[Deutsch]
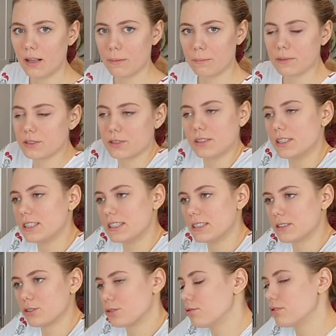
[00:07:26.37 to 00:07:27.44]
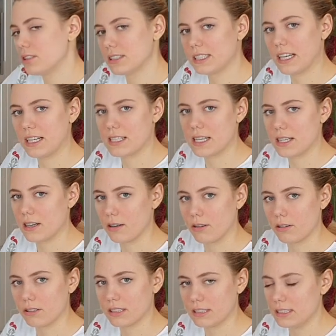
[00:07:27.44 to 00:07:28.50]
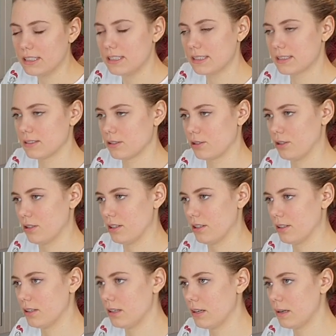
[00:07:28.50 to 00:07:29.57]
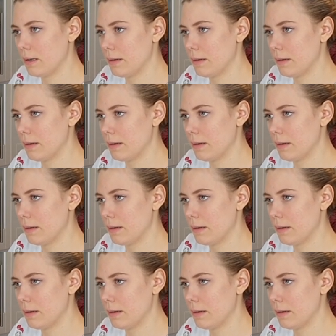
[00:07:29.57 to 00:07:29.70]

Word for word: Man soll ja diese schöne Zeit halt auch genießen können